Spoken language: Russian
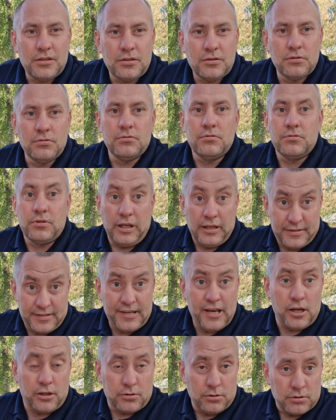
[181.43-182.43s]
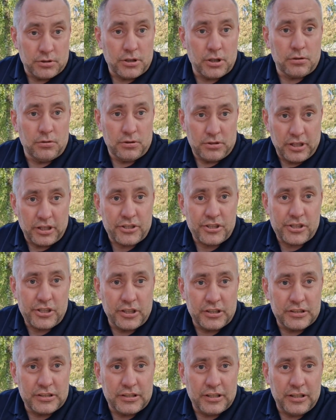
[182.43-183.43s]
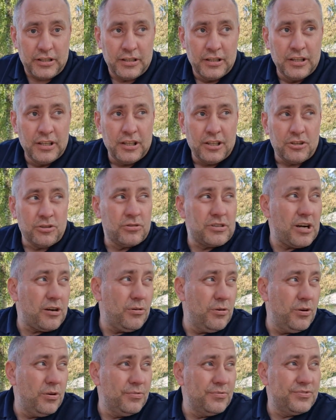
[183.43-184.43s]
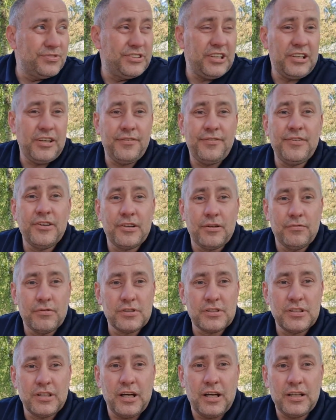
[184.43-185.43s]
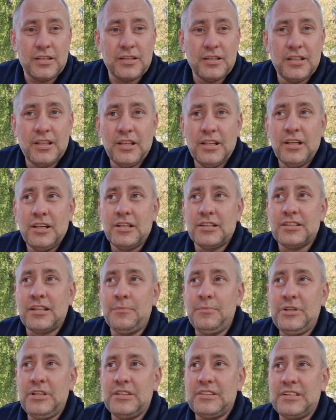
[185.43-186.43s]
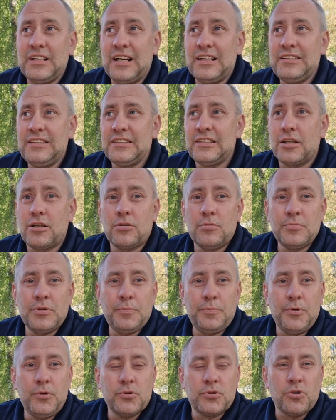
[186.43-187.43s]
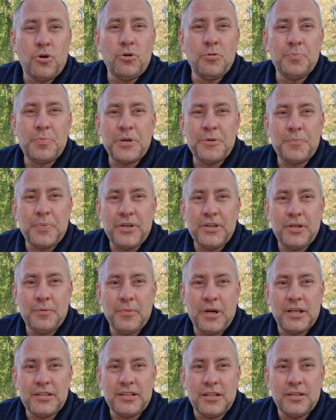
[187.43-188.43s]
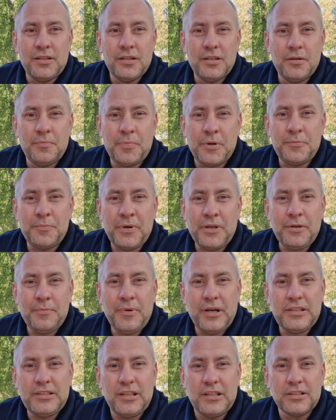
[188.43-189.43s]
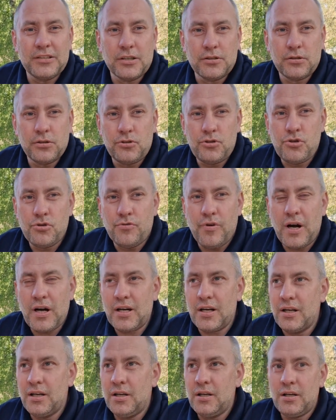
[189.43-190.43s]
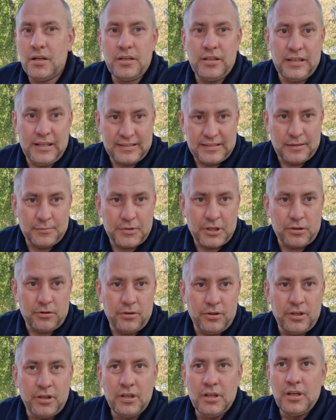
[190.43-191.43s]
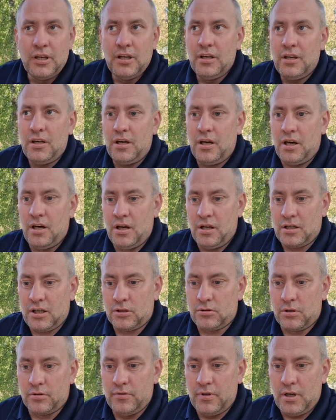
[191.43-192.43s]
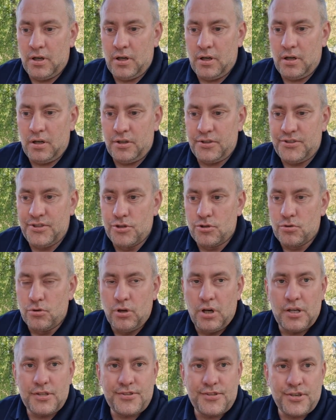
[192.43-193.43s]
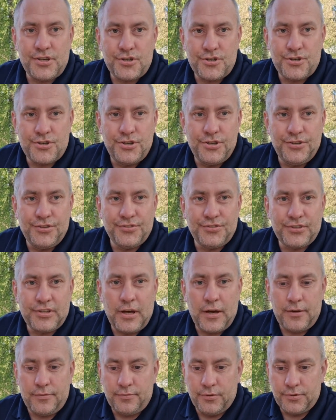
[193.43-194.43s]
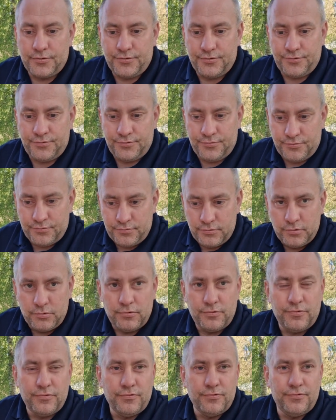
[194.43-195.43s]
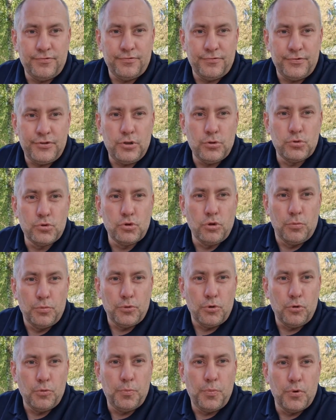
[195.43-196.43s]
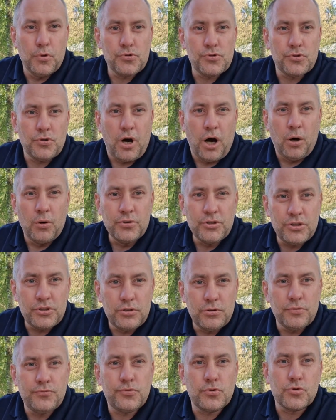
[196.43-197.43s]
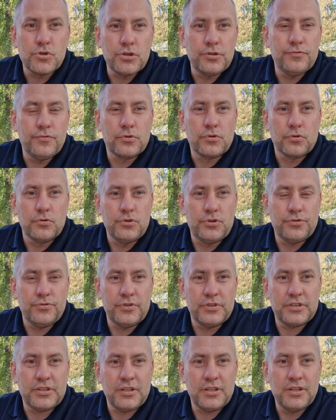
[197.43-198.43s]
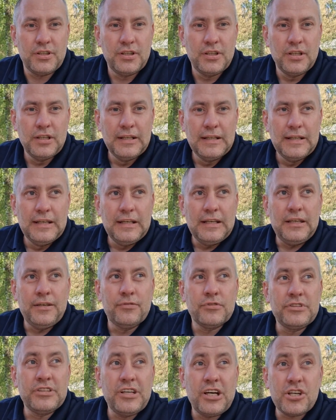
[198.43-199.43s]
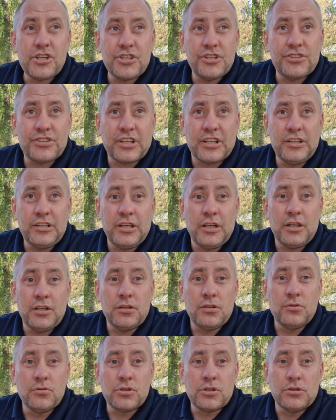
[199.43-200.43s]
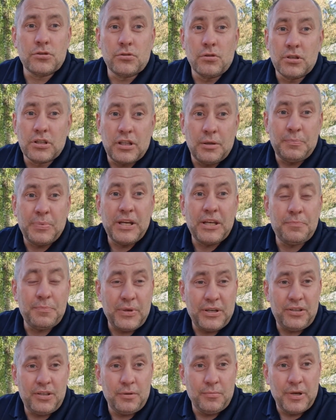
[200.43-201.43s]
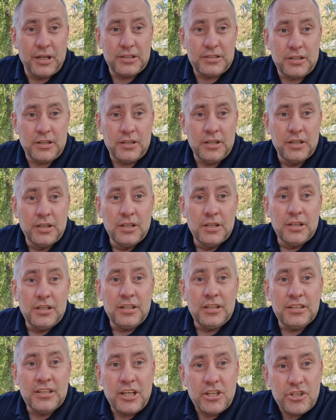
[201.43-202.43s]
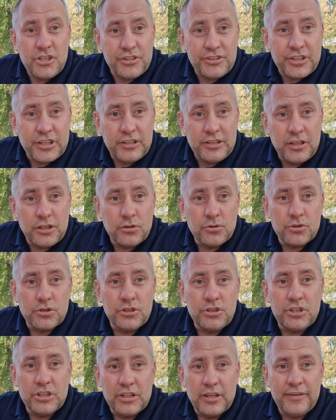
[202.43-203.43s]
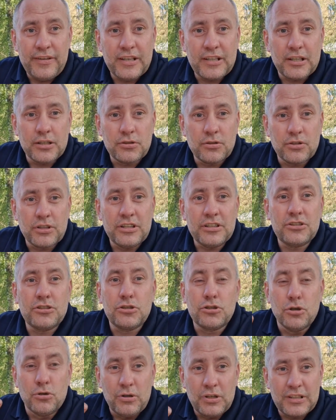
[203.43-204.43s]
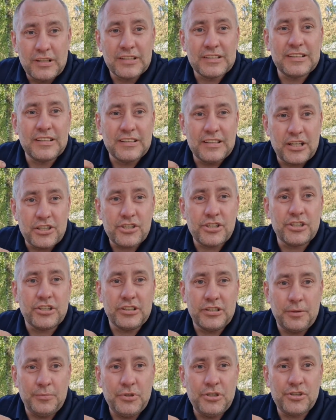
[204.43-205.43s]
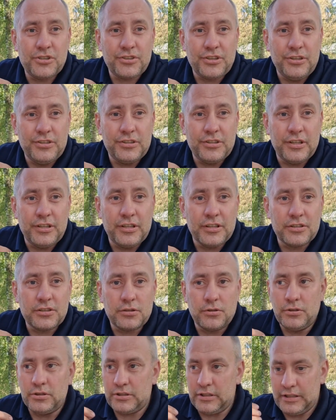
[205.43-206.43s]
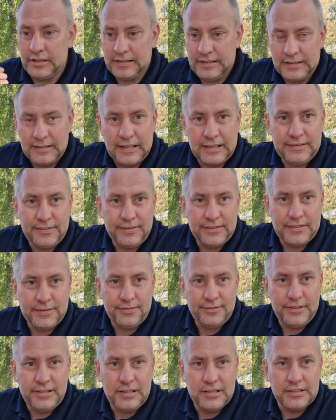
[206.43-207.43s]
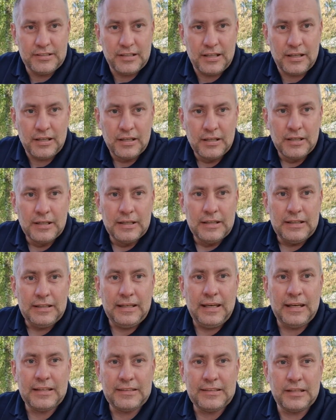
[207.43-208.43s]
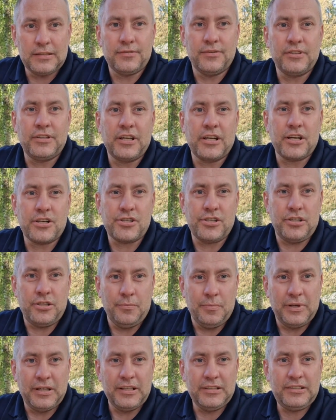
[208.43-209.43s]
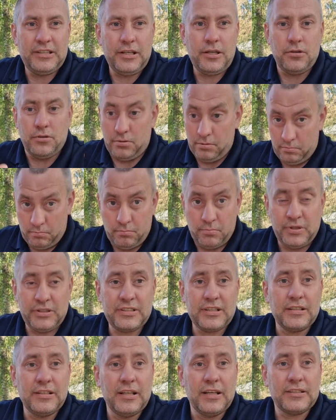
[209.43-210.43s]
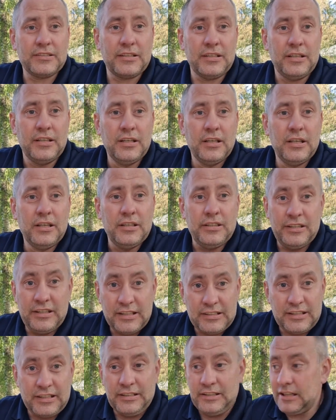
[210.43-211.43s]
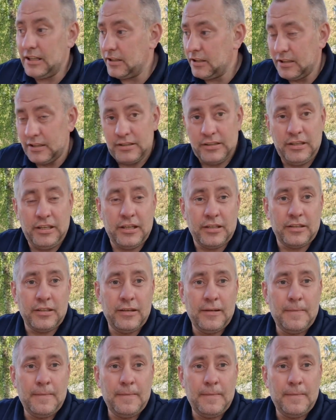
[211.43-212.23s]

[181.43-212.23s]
Ну, я знаю, кто он такой, так же, как и ты. Но какой он в деле, фиг его знает. Там есть один огромный плюс, он предприниматель. Предприниматель – это тот чувак, я сам такой, а, которого ситуация, жизнь ставит вот в, ну, в неудобную позу, а он из нее всю жизнь выкручивается. И вот нашей стране нужен только предприниматель. И нашей стране нужен человек, который только за наш экономический интерес. То есть, если Латвии это выгодно, и от этого граждане богатеют, мы согласны. Если нет, нет.